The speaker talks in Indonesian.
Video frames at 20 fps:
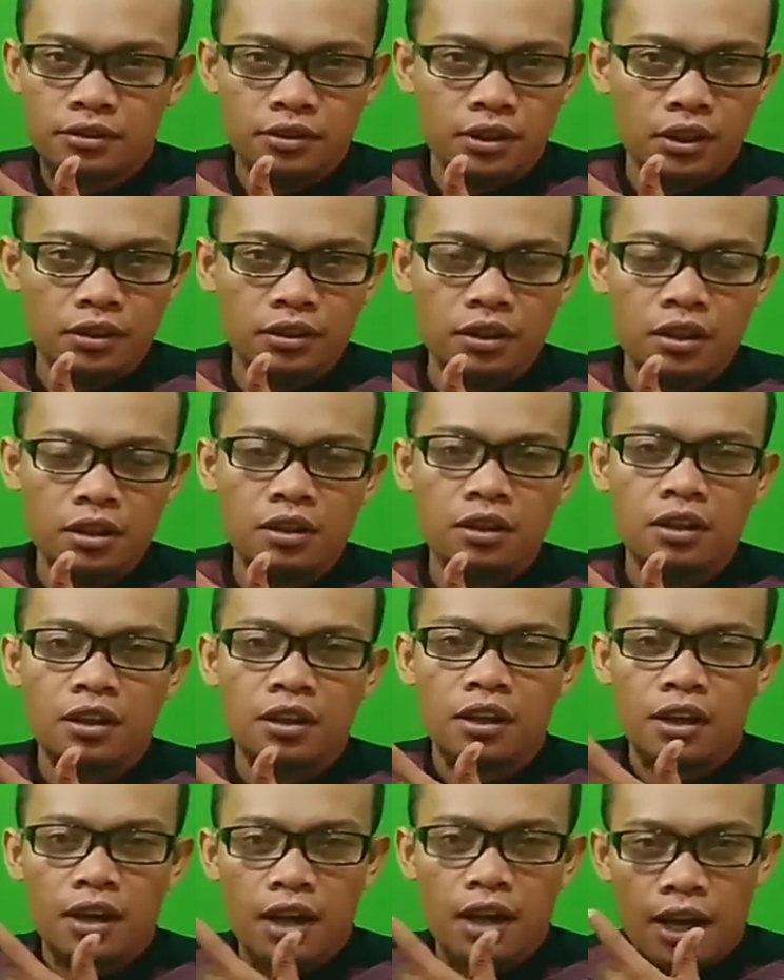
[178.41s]
Ya Allah,
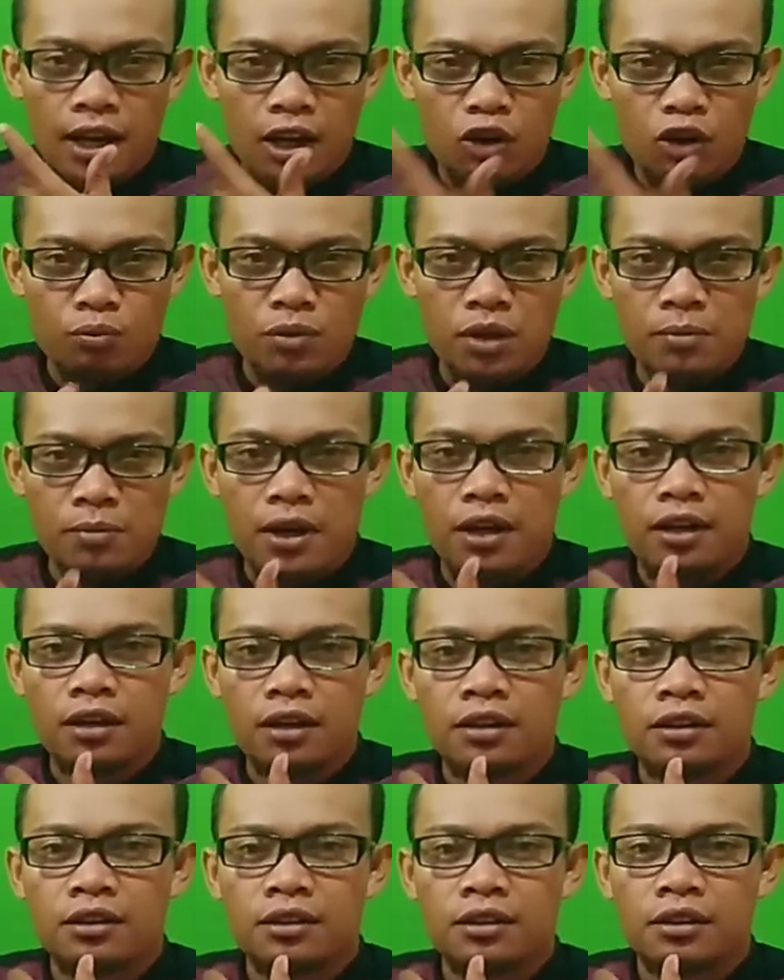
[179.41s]
kalau memang
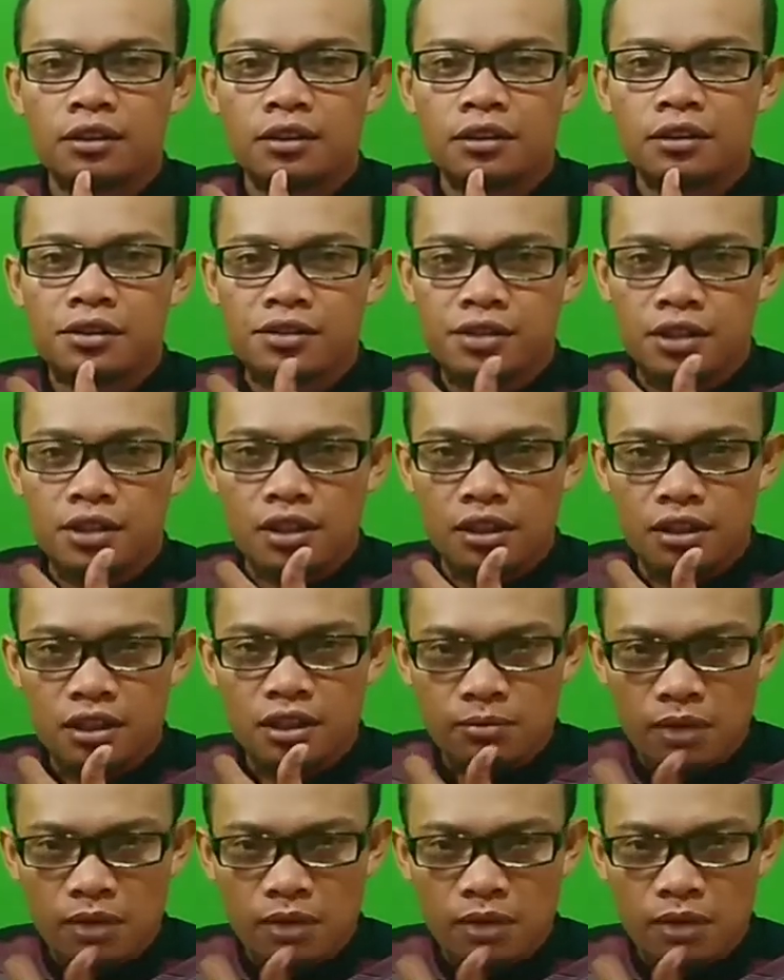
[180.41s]
channel ini